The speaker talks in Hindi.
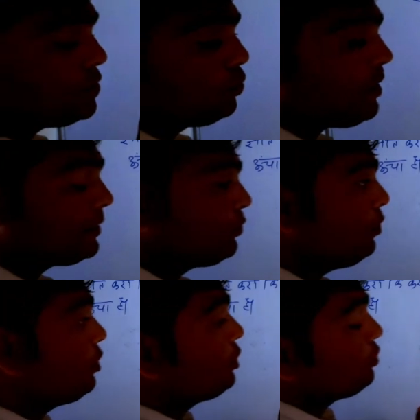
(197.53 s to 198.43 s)
शुरुआत हो
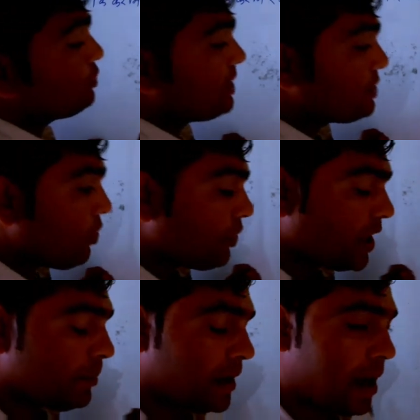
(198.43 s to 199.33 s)
तो उसकी शॉर्ट
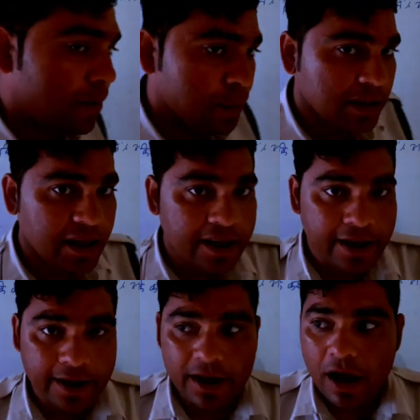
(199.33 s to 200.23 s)
ट्रिक मैंने आपको बताया
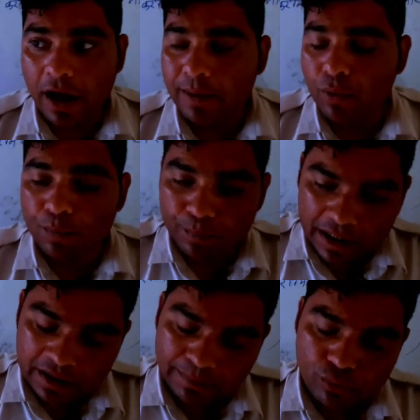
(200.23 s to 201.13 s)
है कि अगर वो
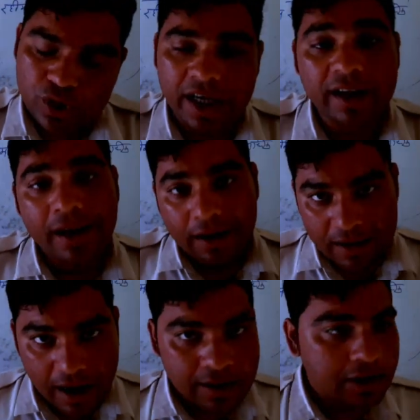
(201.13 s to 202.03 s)
वृद्धि पूछे
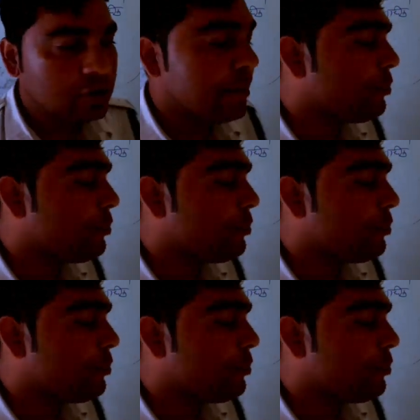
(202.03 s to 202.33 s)
या अधिकता